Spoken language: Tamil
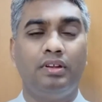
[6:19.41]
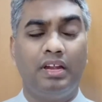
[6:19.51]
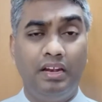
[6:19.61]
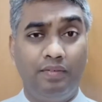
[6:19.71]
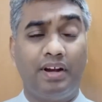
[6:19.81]

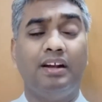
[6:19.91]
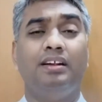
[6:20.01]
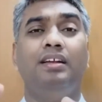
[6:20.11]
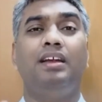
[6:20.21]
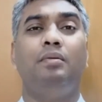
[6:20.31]
நல்ல வரன்
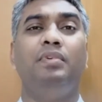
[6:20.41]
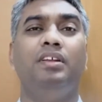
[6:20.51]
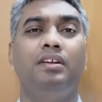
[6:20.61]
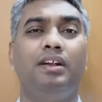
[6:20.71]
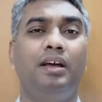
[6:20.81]
கிடைக்காமல்
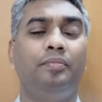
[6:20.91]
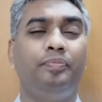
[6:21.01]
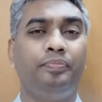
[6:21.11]
இருக்கலாம்